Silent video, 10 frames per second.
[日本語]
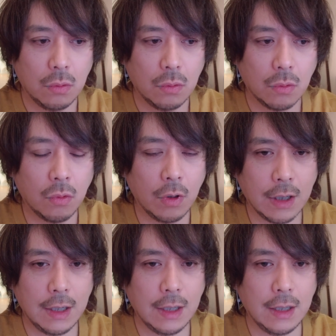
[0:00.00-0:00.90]
これ
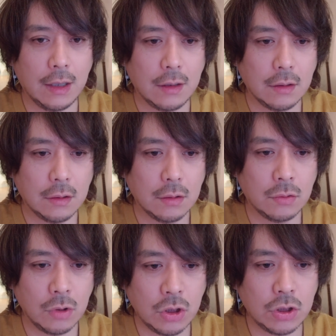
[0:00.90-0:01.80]
からそ
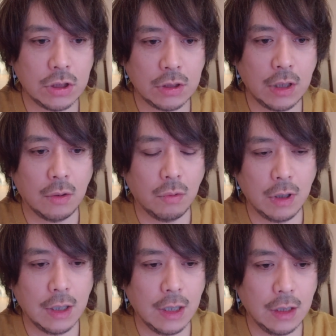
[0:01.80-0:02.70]
の一致してこ
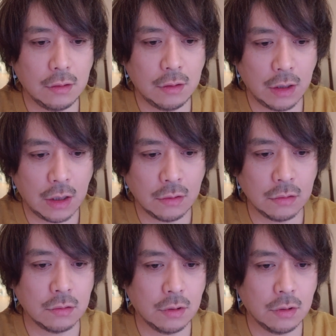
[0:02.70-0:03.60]
れから出てくる